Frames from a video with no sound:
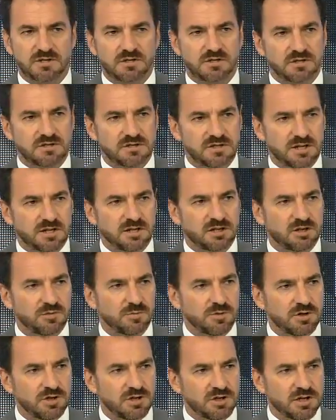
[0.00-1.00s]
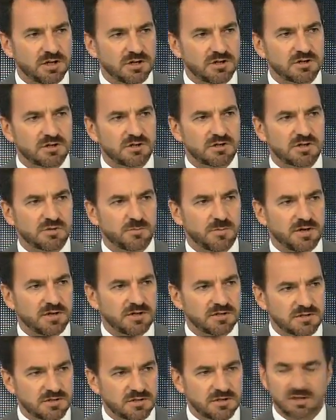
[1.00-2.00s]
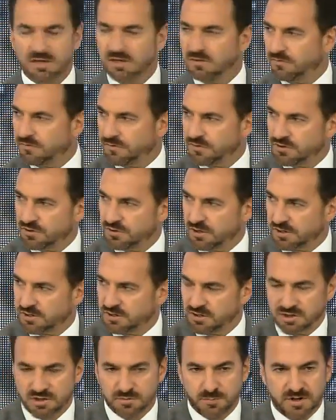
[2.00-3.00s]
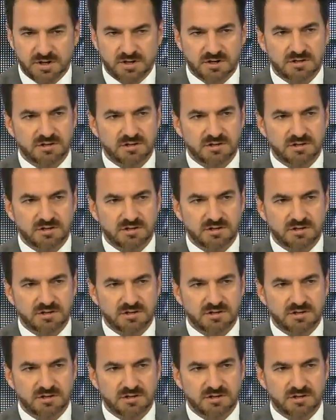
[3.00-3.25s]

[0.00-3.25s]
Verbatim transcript: live euh, qui ont lieu en ce moment même